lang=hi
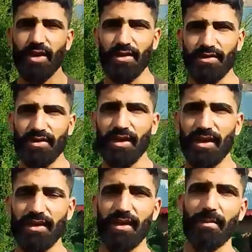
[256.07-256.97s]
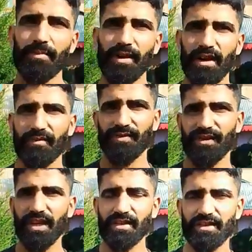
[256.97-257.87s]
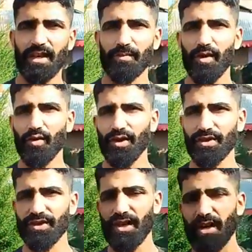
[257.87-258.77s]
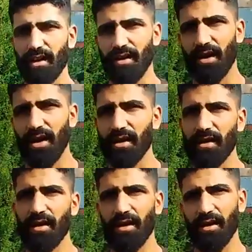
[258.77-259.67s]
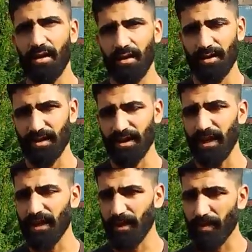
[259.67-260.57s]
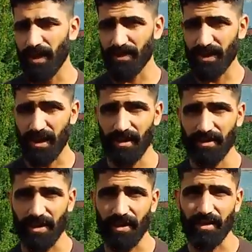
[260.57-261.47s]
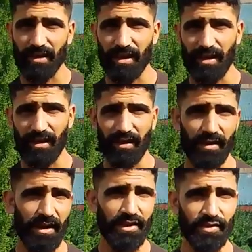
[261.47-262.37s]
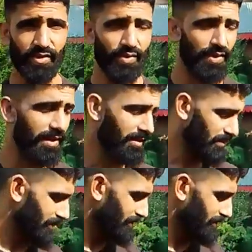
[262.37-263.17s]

स्कॉट्स का नंबर ऑफ सेट्स आप करोगे चार हर सेट के बाद 40 सेकंड का रेस्ट होगा